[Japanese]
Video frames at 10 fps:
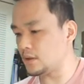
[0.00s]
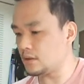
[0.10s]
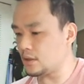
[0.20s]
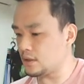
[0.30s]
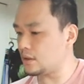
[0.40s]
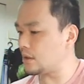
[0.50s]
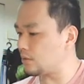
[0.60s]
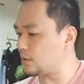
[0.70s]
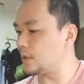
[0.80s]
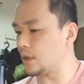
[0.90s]
単な
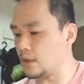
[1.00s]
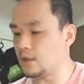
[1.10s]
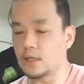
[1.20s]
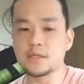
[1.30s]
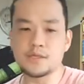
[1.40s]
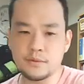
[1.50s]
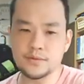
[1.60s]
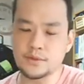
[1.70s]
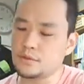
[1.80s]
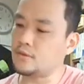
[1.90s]
言葉がなんですよ。普
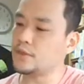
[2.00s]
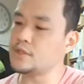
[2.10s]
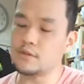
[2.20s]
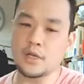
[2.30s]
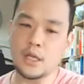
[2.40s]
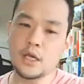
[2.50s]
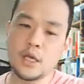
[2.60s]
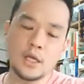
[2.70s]
通の法律よりね。